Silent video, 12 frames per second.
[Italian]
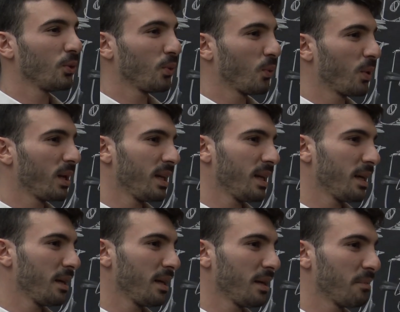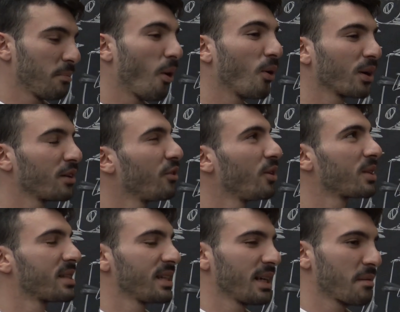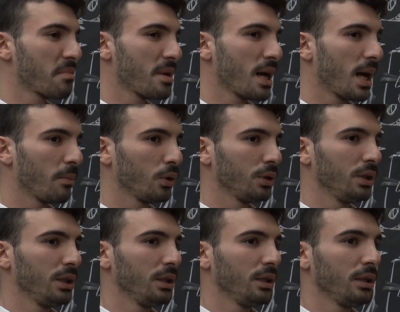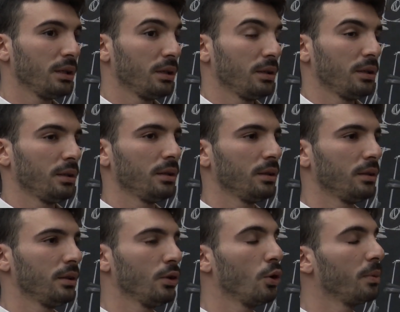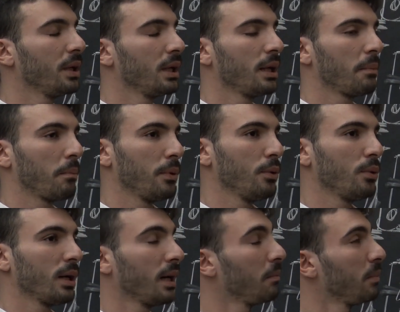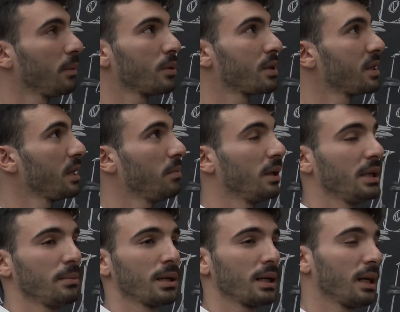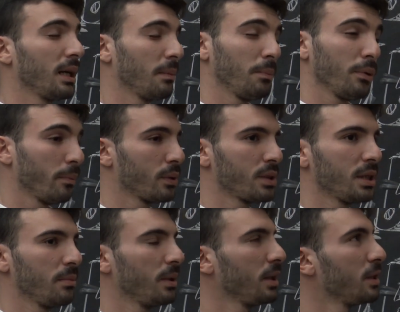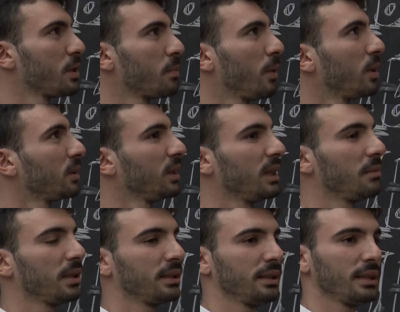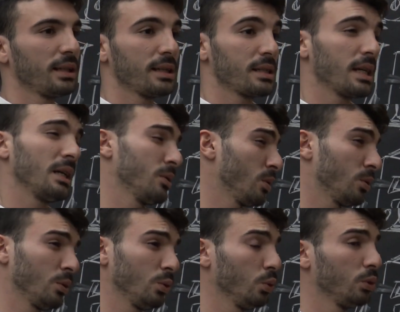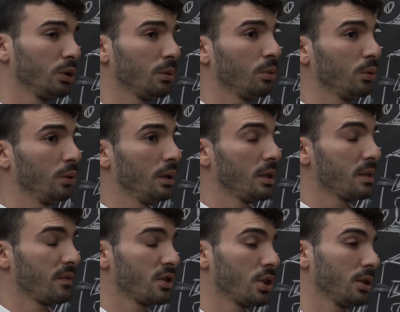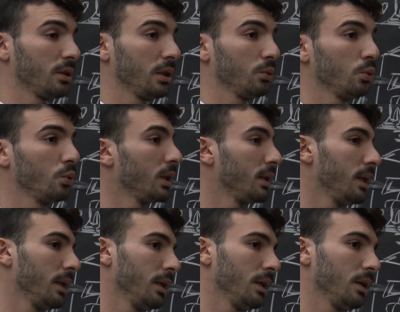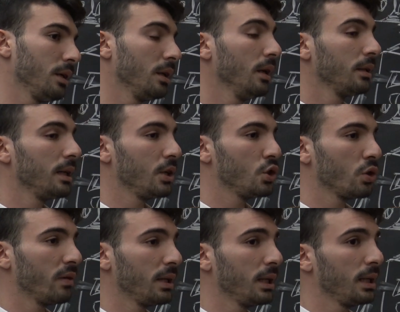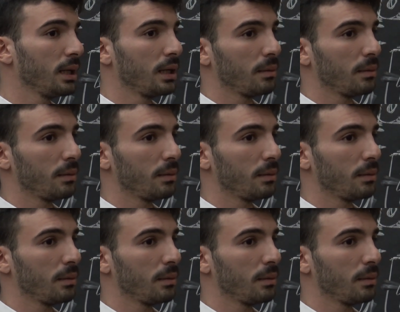con quelle poche forze che abbiamo di, di, coprire più campi possibili, di parlare più possibile di sport dalla mattina alla sera sotto tutte le sfaccettature, dai, dalle giovanili